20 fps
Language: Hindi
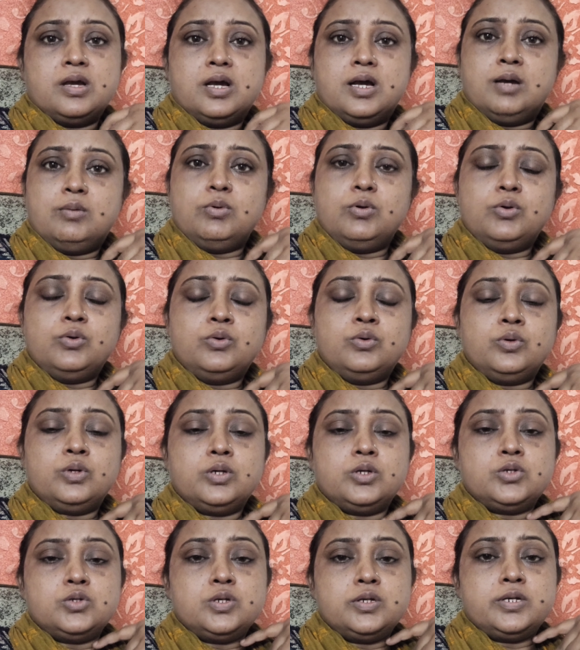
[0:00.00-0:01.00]
हम लोगों की
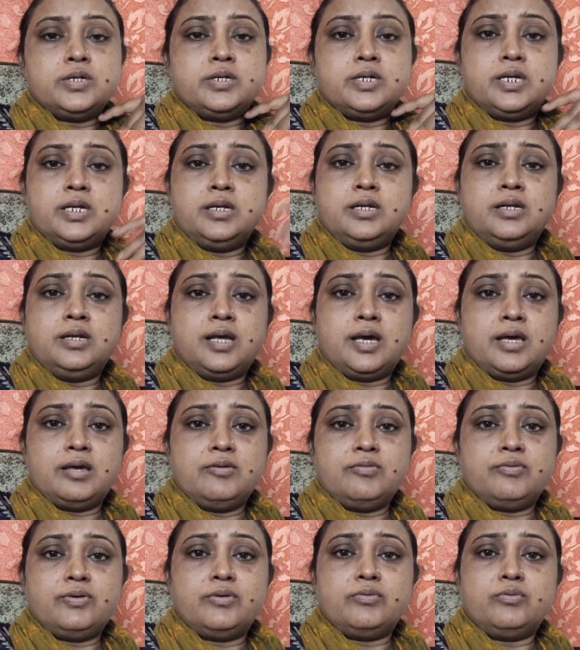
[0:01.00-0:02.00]
जो डेली
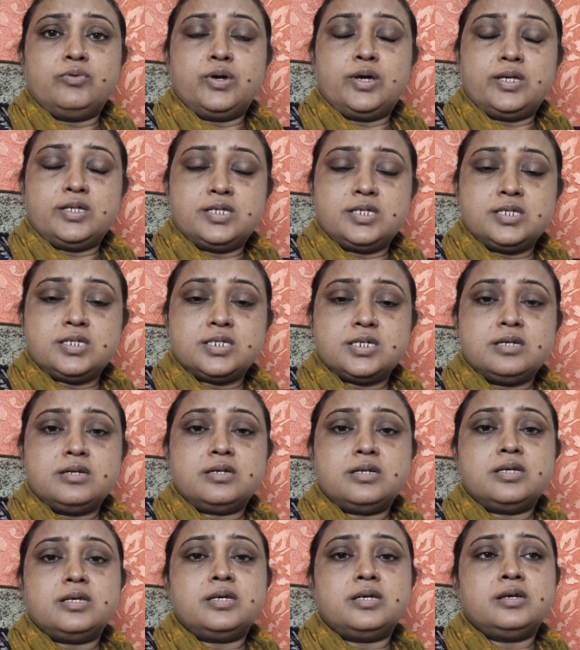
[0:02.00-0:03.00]
लाइफ है वो ऐसी चल
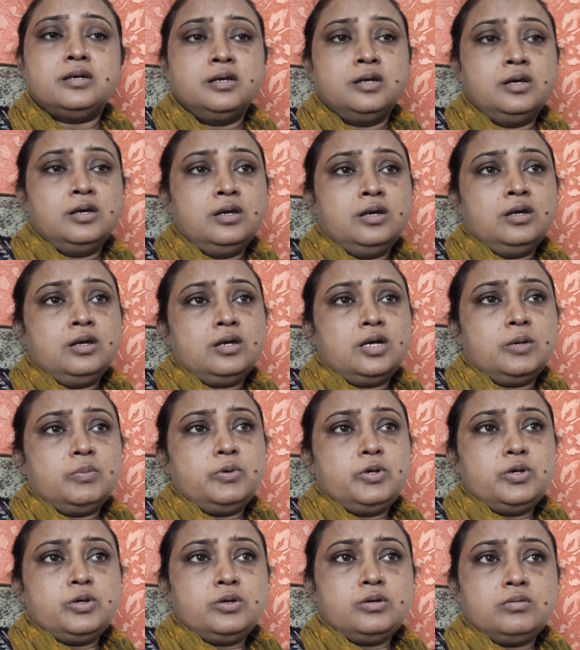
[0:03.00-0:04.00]
रही है
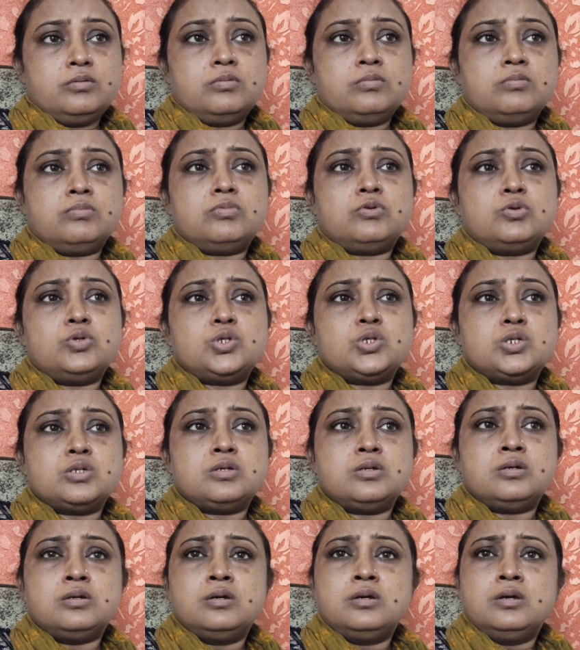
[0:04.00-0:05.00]
कभी कुछ
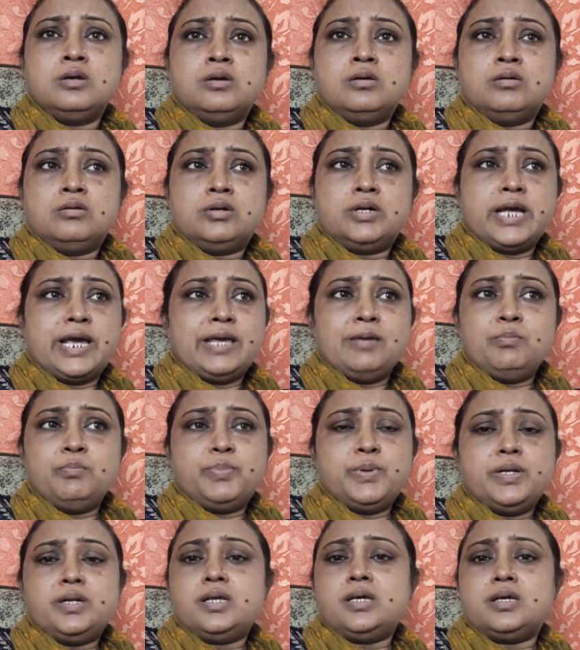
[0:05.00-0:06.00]
टाइम
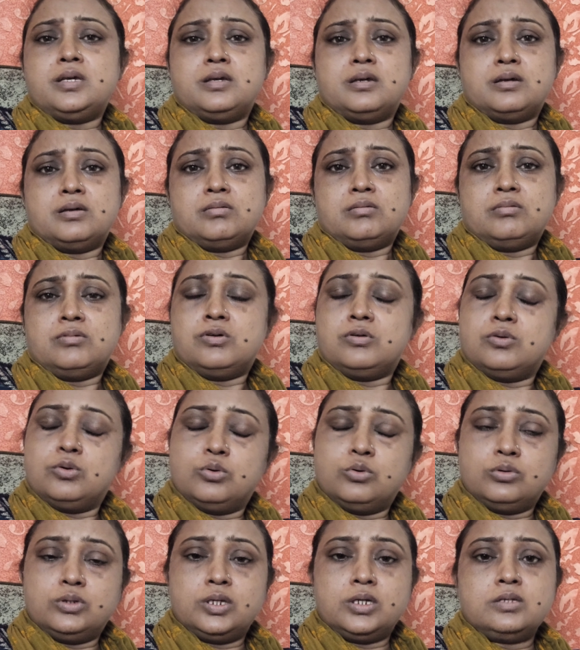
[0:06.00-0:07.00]
पे नहीं है
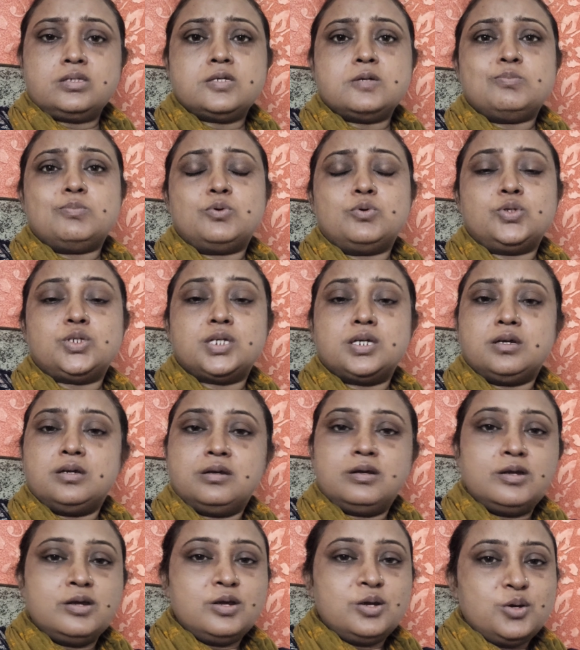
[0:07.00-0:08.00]
होता सब कुछ है
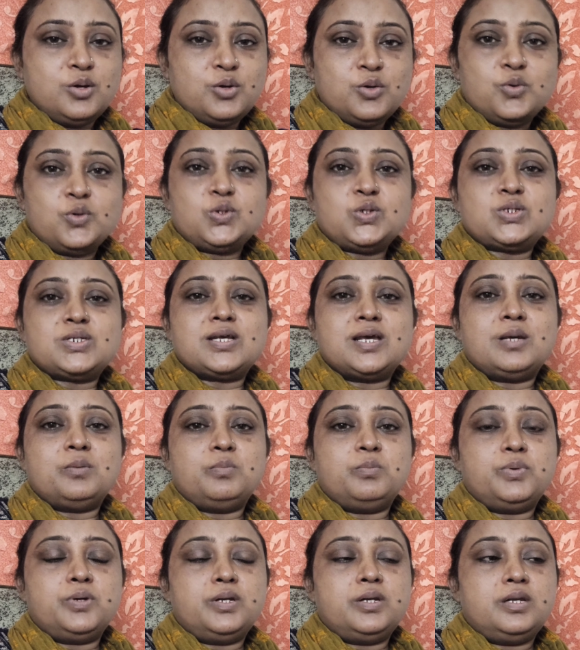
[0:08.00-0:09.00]
कुछ टाइम
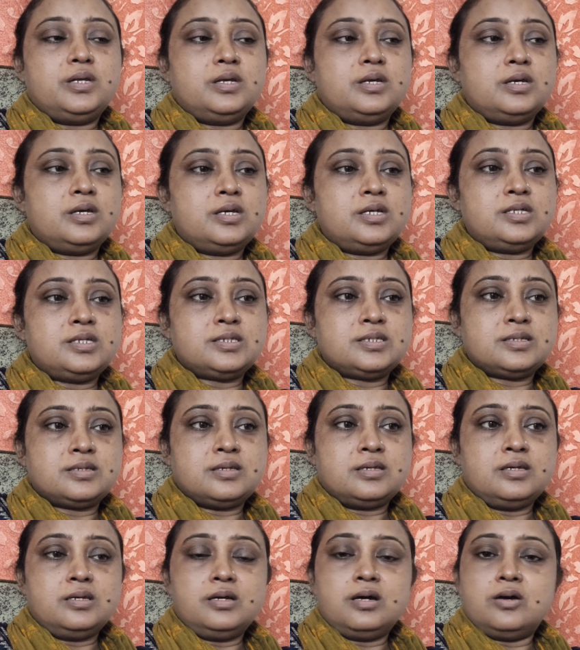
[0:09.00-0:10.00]
पे नहीं है
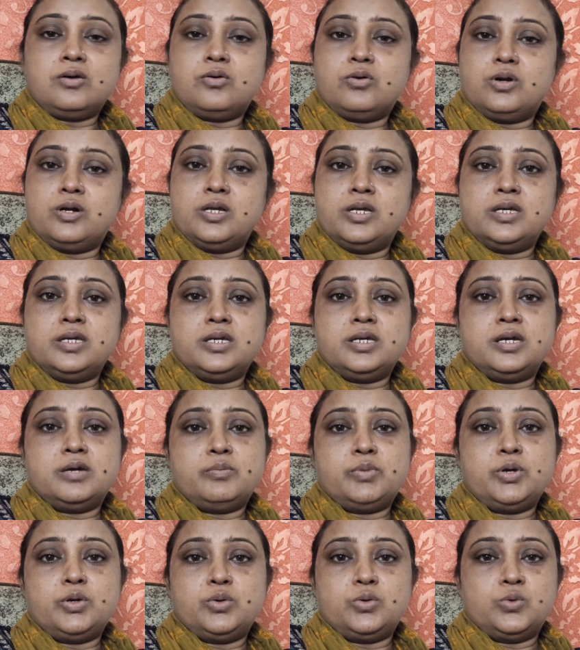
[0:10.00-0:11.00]
इसके अकॉर्डिंग ही
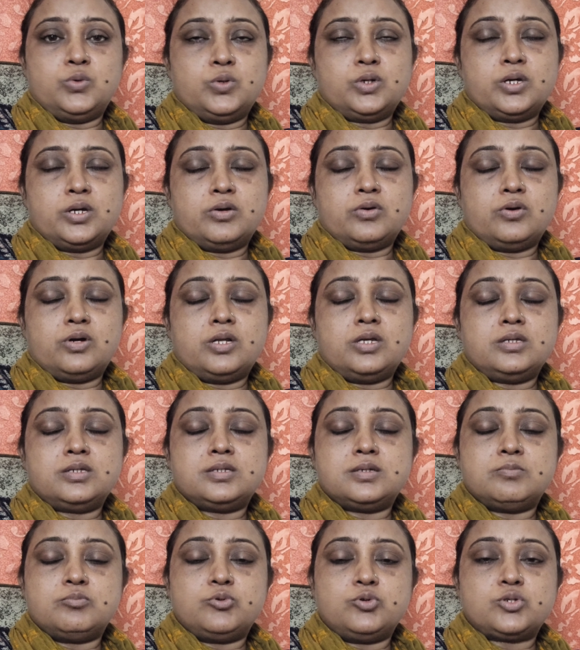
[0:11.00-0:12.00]
हमें कोहू के अकॉर्डिंग
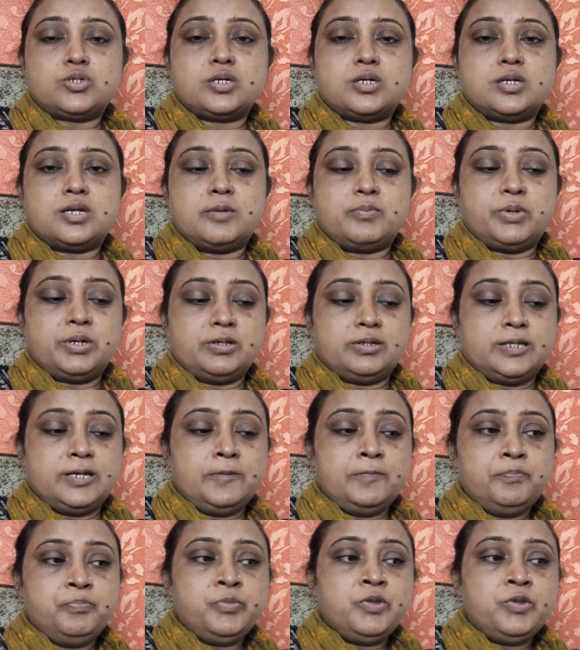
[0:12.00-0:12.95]
सब कुछ करना पड़ता है